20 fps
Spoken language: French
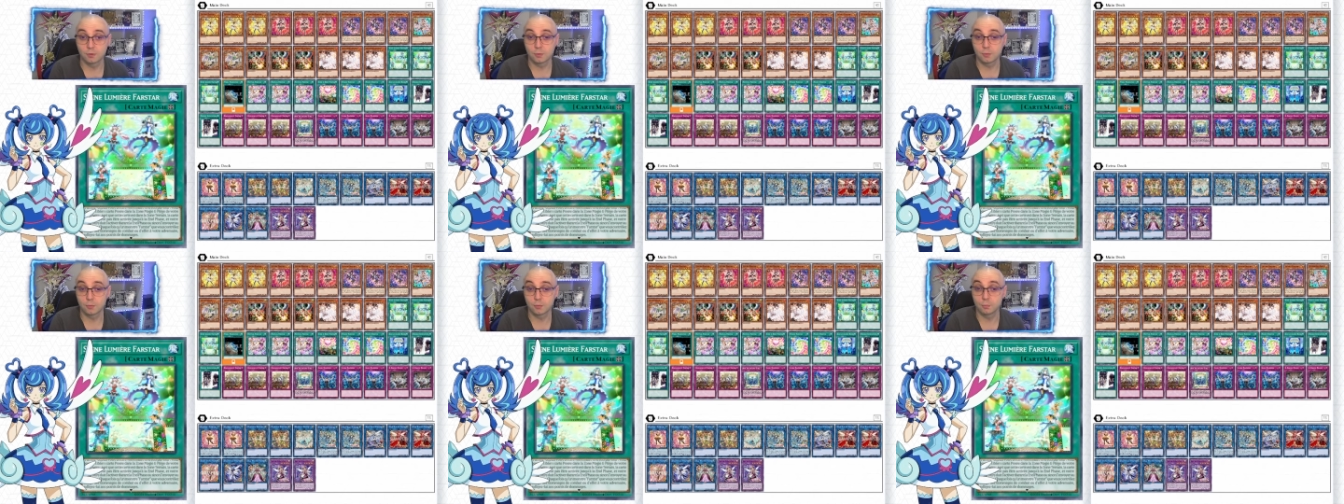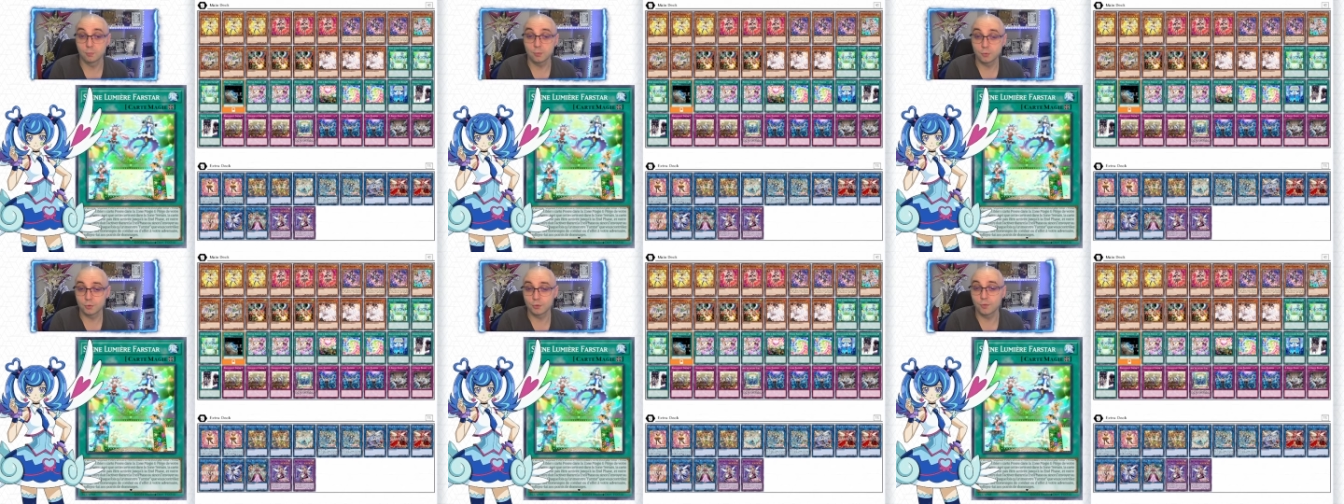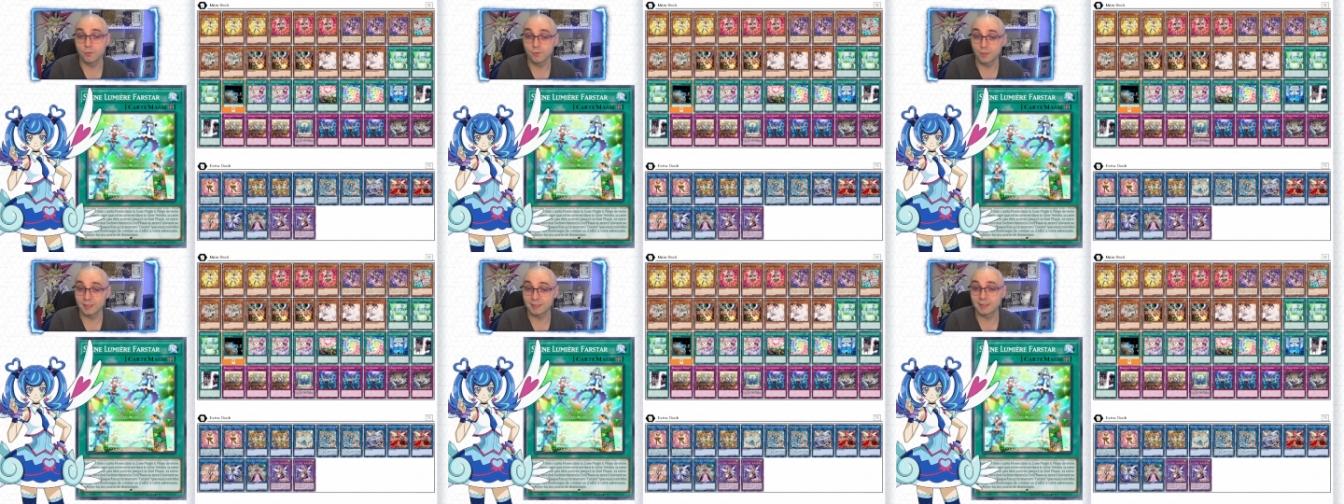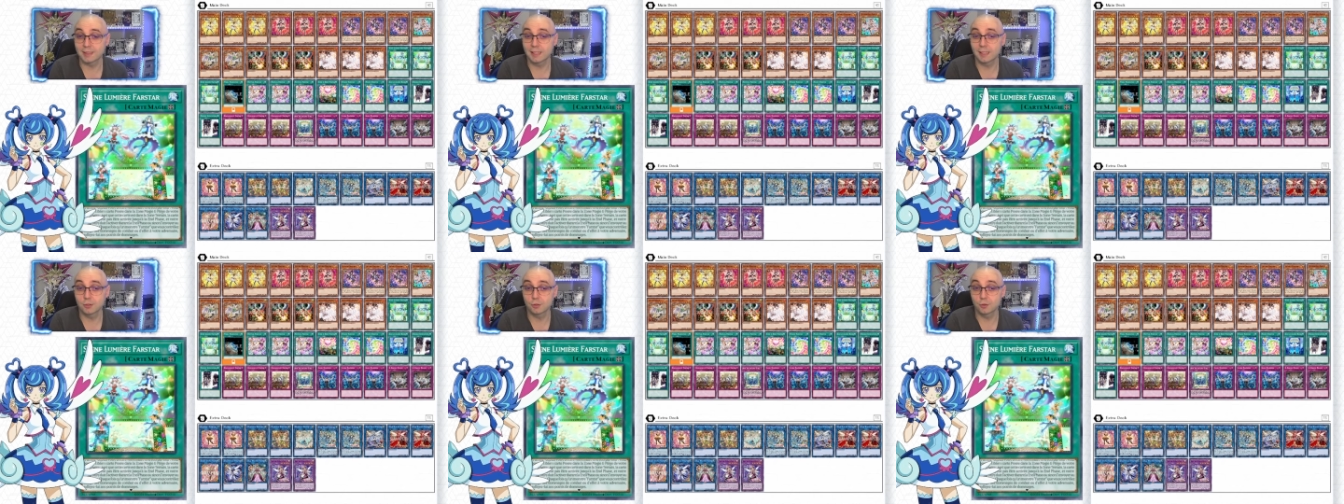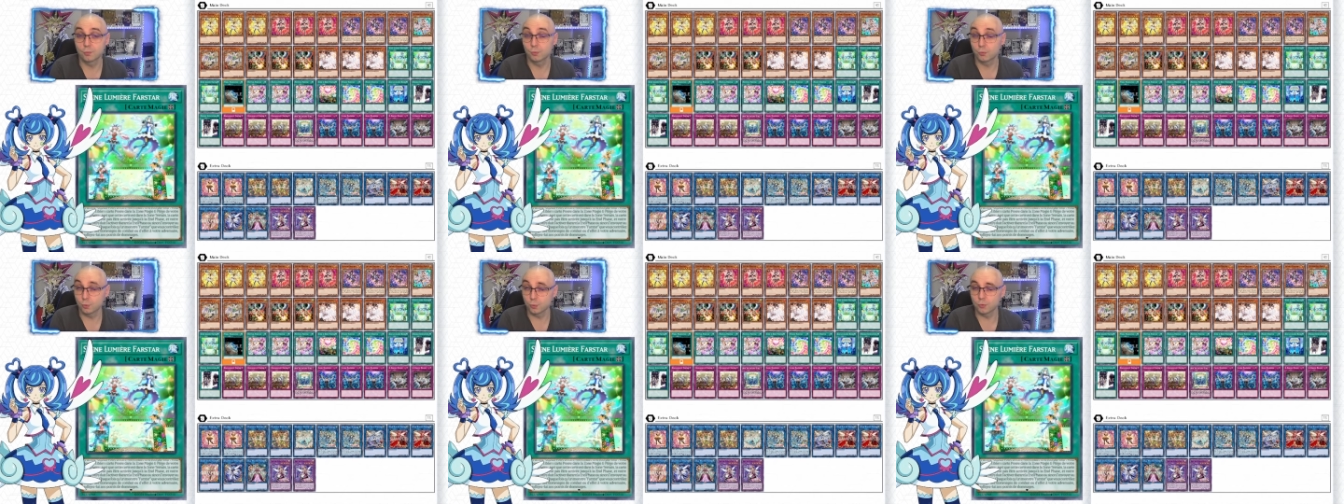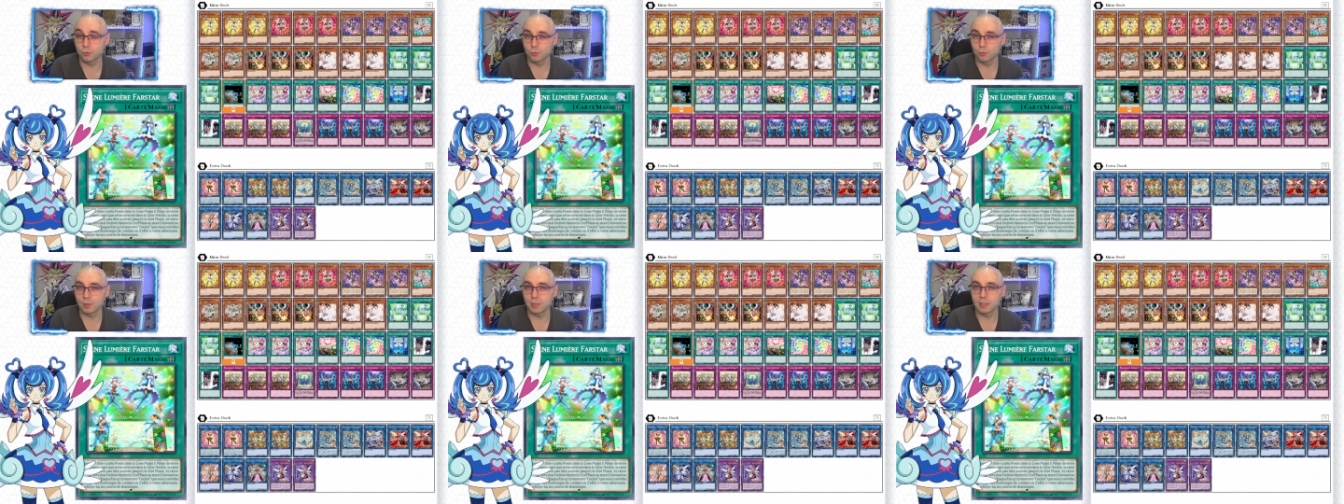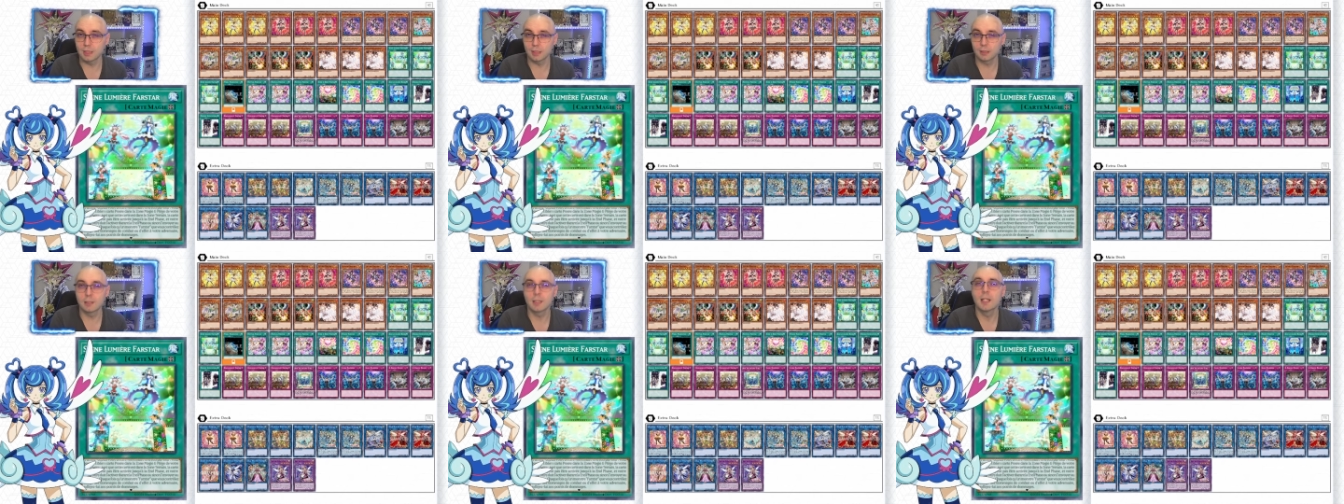euh, monstre Far Star que vous contrôlez hein,